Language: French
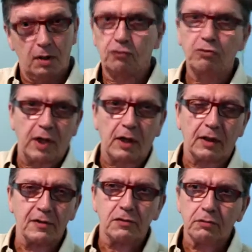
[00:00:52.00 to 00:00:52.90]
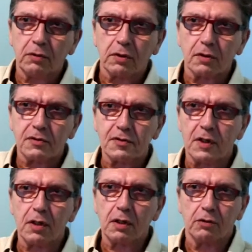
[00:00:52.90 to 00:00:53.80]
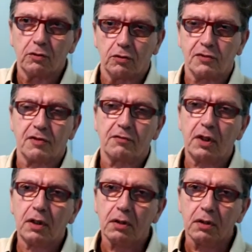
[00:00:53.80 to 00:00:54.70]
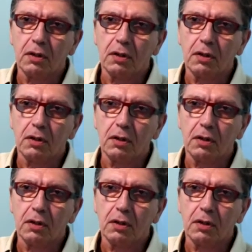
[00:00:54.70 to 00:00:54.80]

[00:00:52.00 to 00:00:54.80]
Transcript: Toute la question, c'est de savoir